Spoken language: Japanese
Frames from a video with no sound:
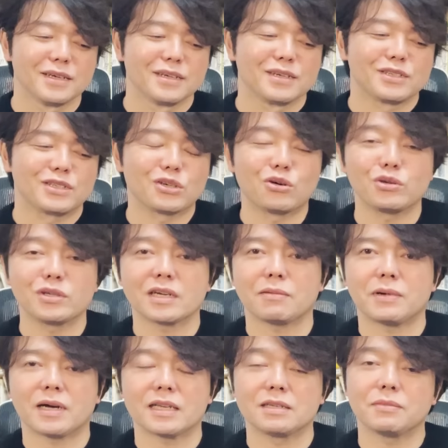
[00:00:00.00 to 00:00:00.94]
消費
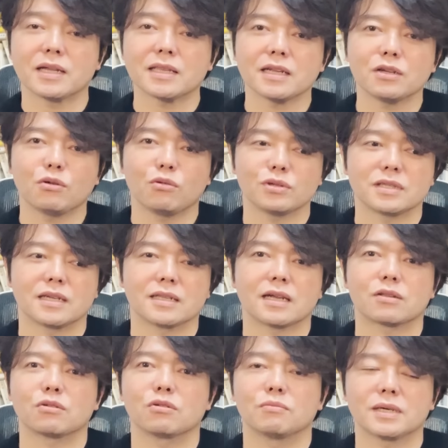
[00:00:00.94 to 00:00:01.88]
がまあ、未だに旺盛
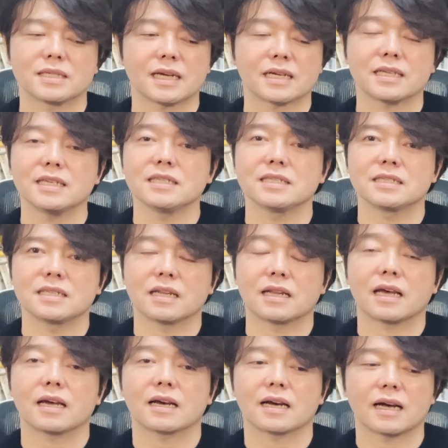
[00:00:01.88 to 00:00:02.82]
だと。まあ、借金して
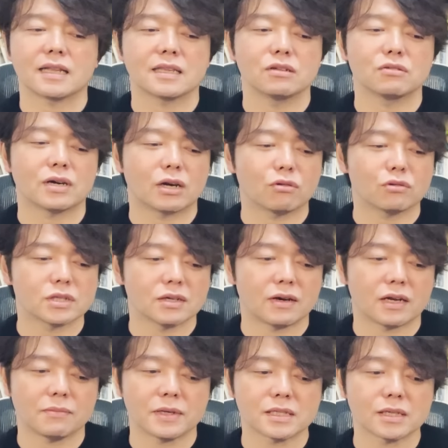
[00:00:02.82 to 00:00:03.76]
ね、買ってる可能性
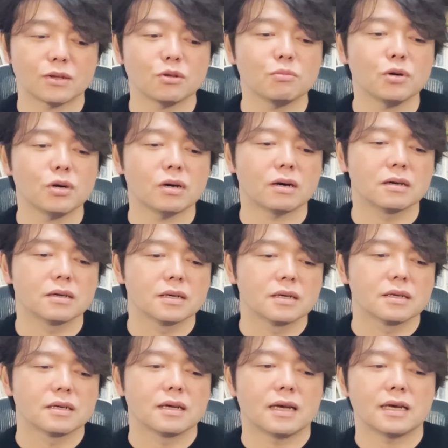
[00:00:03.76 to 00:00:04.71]
はありますけども、
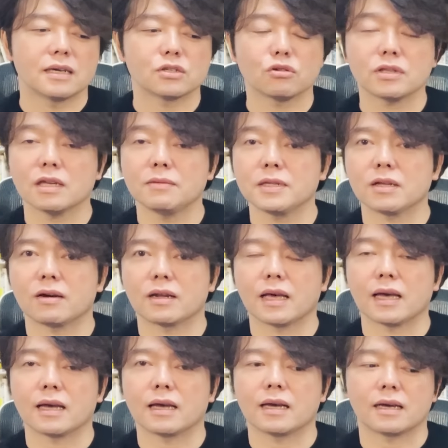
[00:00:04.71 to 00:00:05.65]
えー、そういった意味では
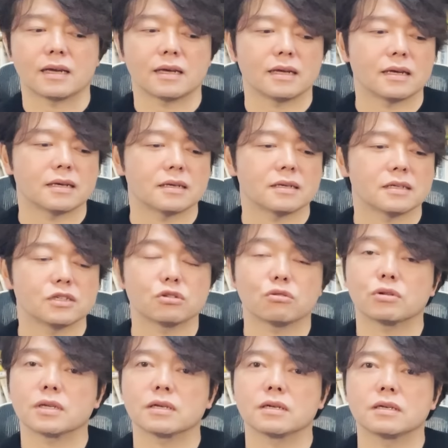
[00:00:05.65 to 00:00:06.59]
ね、えー、非
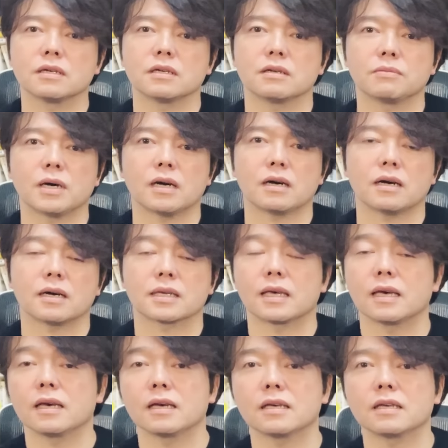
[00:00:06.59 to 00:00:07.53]
常に、まあ、
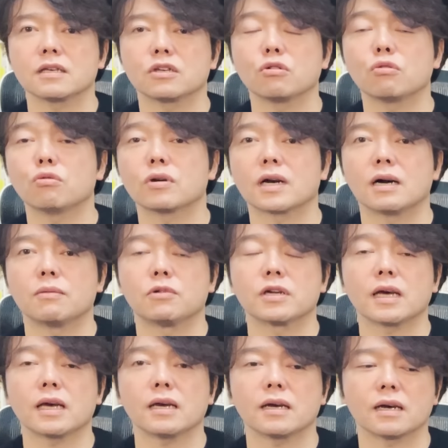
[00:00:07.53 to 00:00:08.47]
景況感
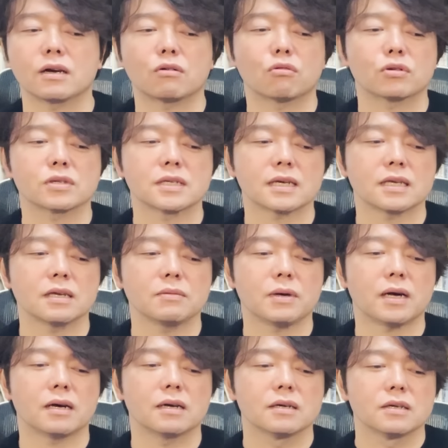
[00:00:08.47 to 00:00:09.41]
もね、この先、
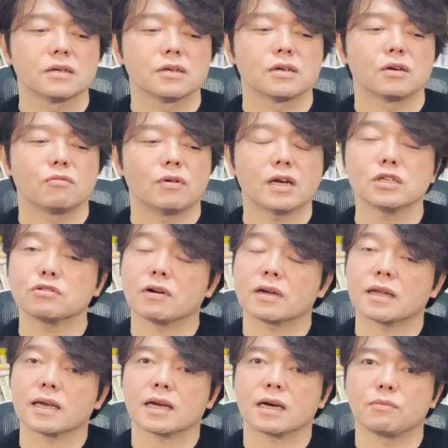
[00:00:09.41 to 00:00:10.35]
まあ、悪く
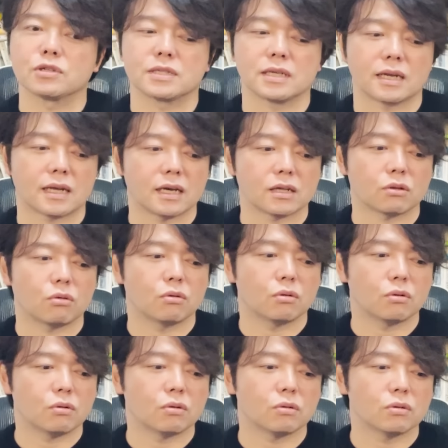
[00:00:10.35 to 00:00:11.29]
はないかもしれない
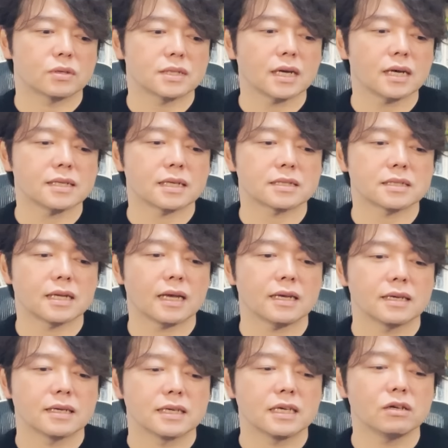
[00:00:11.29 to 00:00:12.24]
と。さらにです
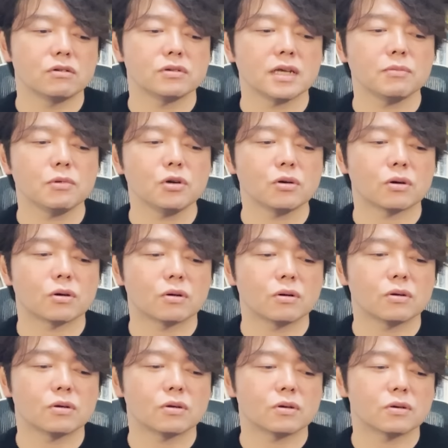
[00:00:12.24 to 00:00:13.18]
ね、インフレ
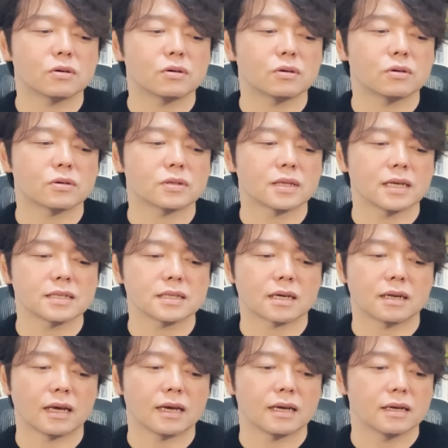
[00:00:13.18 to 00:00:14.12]
も、確
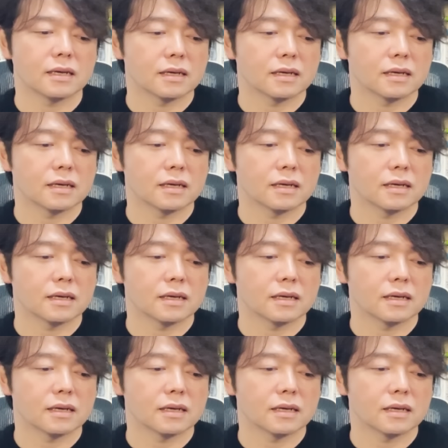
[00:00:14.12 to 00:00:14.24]
かね、